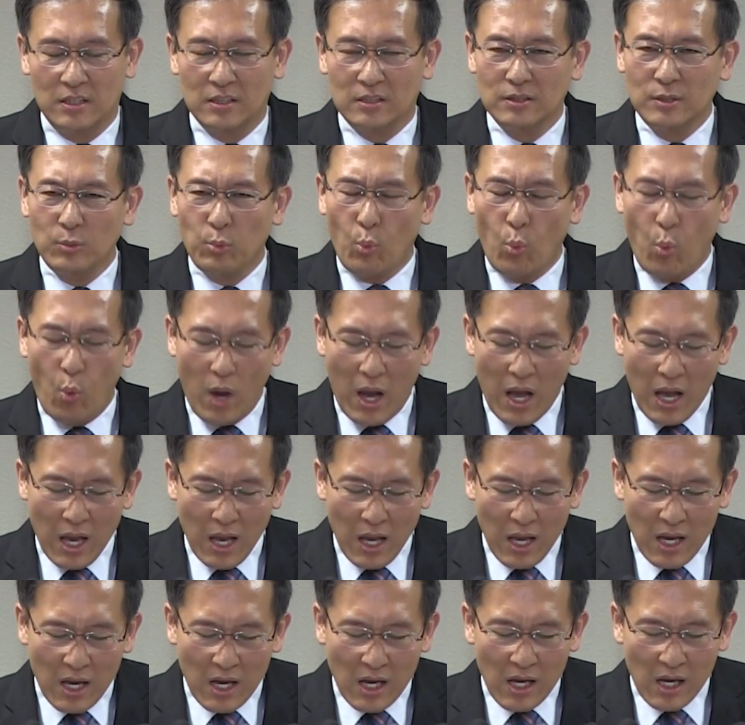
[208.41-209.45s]
근데
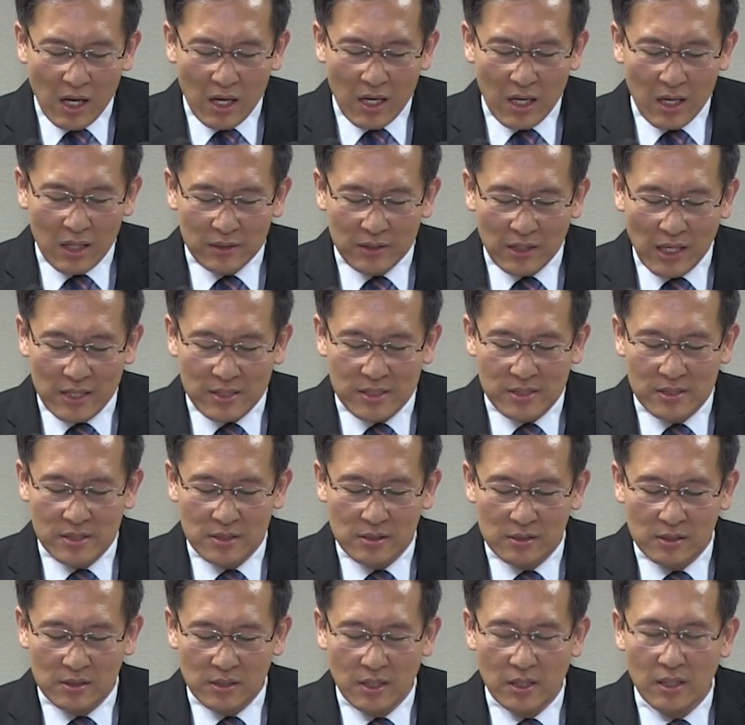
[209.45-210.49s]
화가
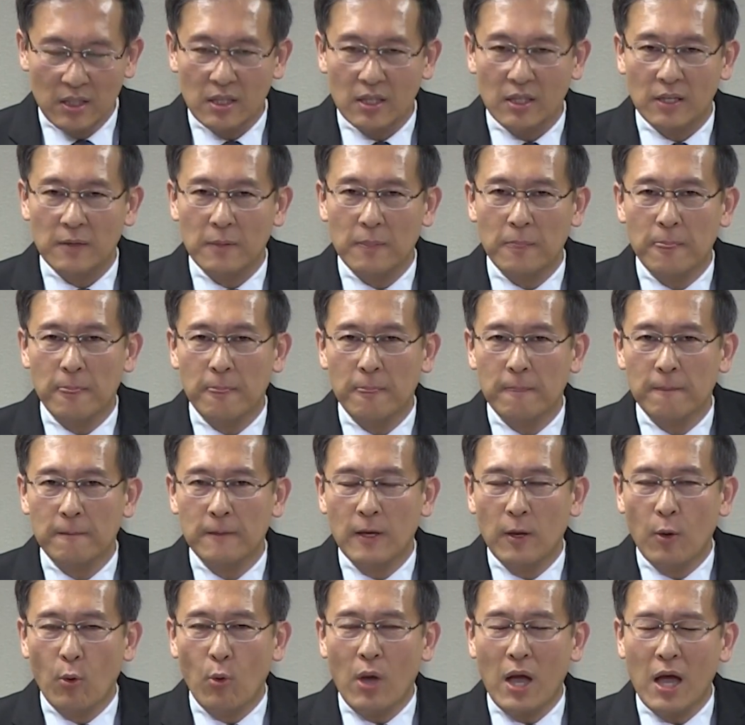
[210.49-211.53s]
났을 때
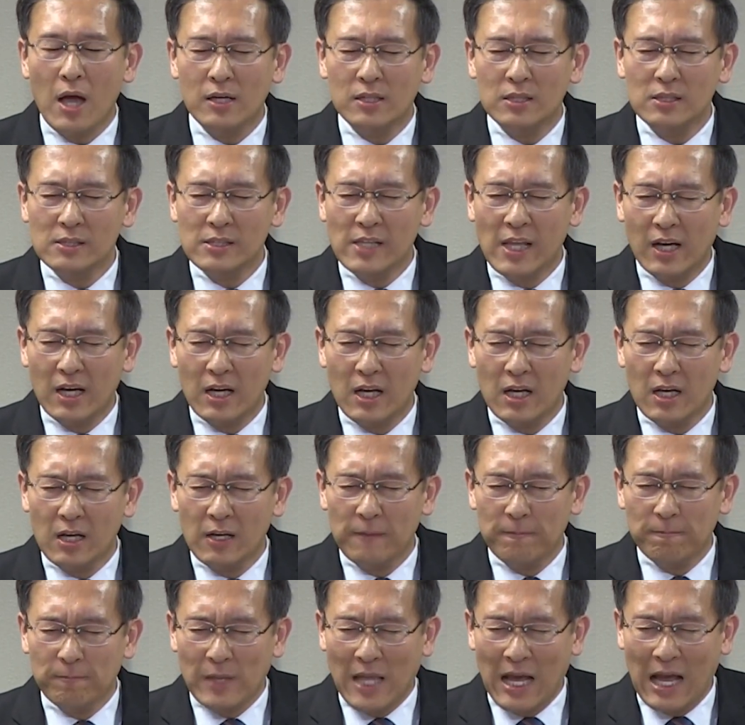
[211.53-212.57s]
화를
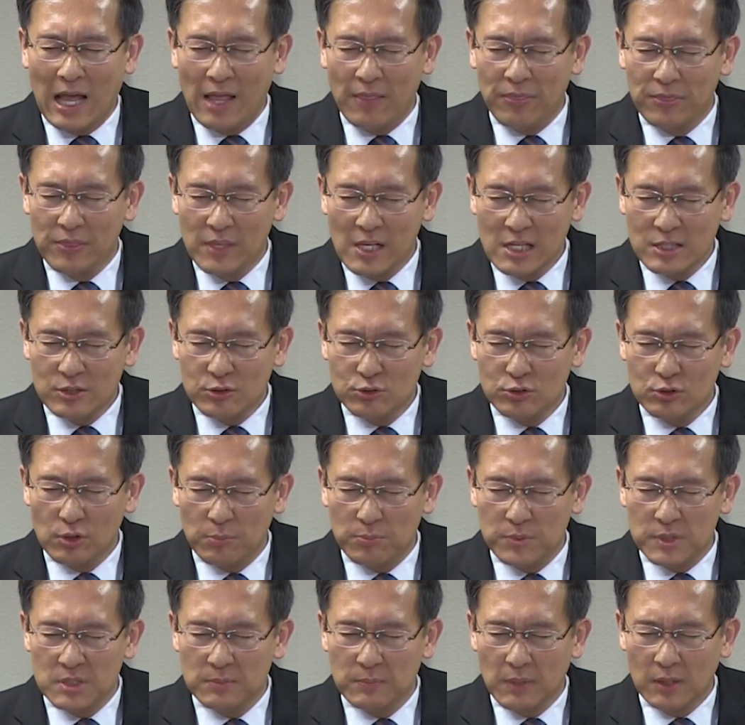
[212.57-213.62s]
내가 안 낼 수는
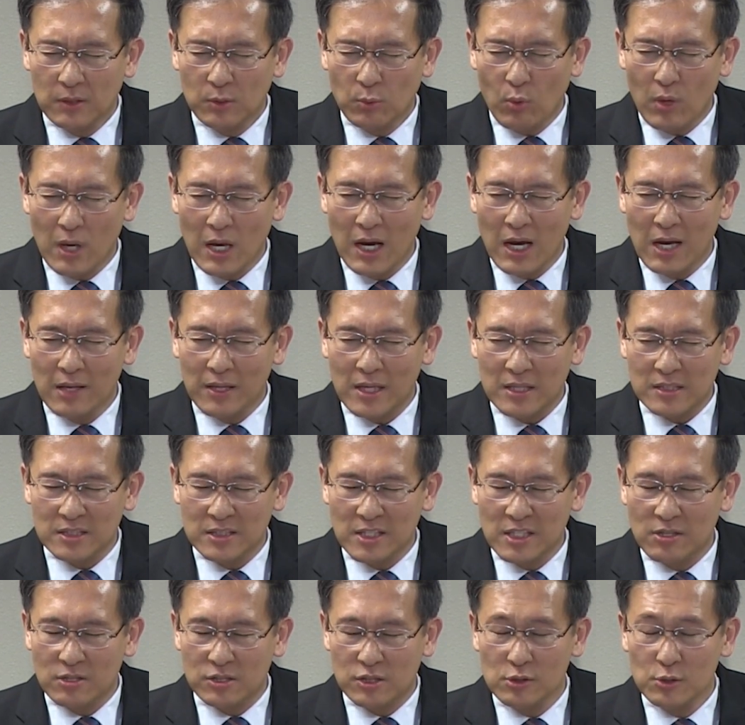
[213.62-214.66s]
없지만 화가 났을
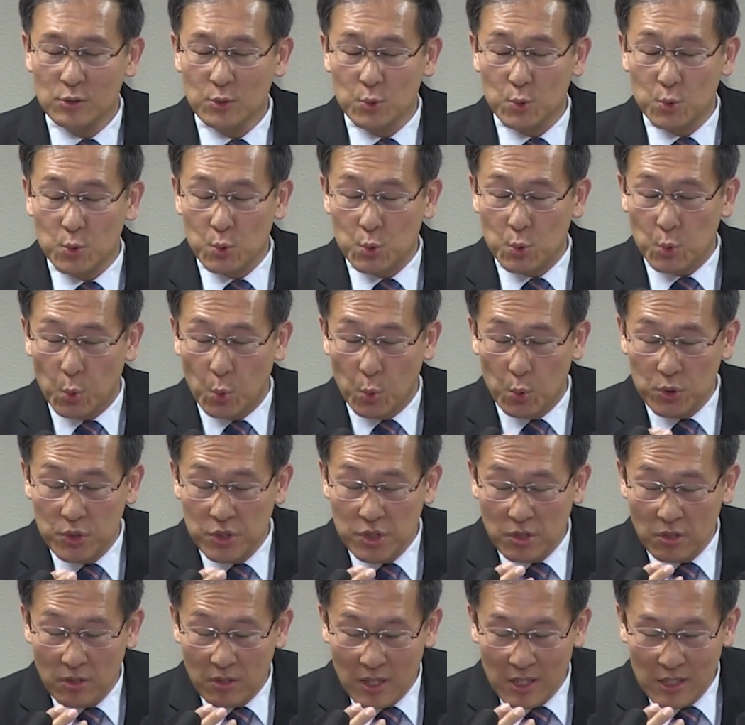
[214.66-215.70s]
때 이것을
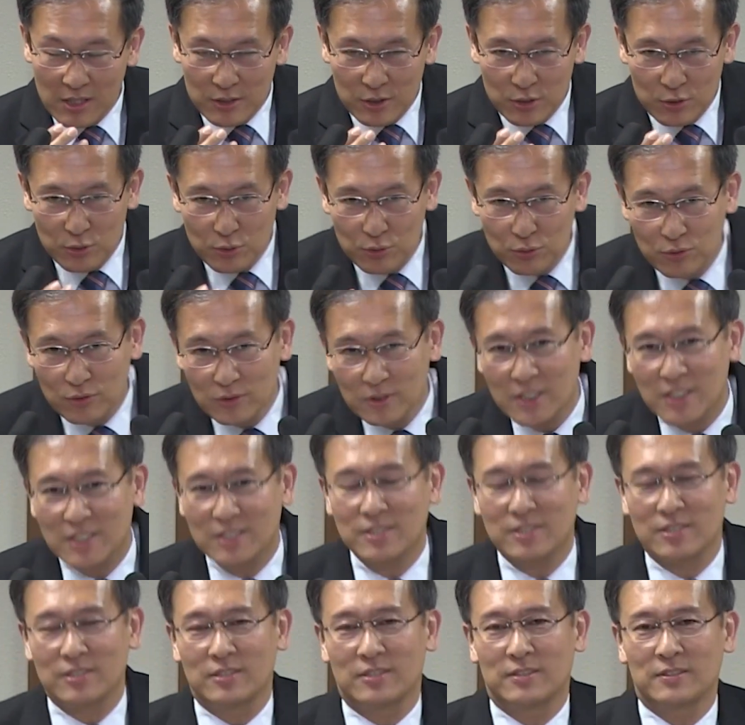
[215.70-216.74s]
조절할 수는
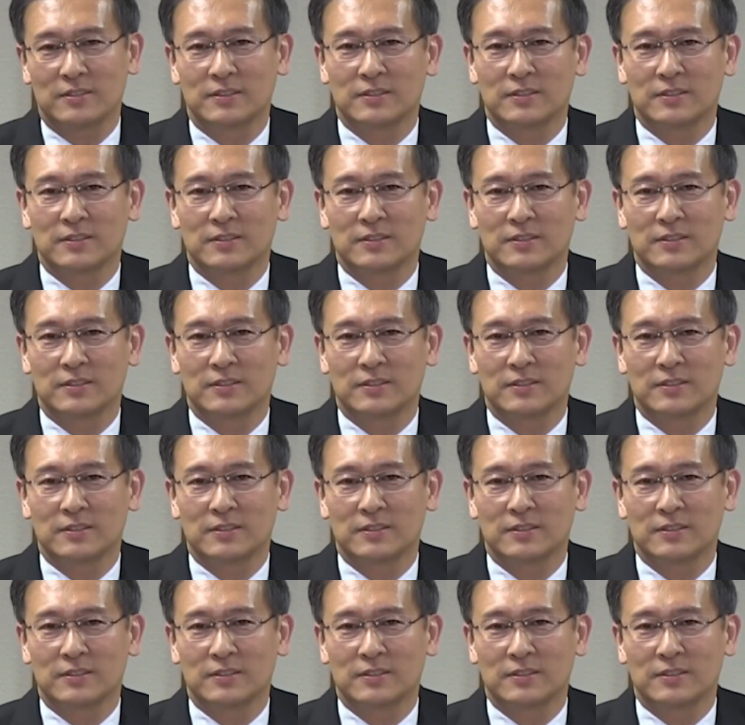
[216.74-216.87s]
있어요.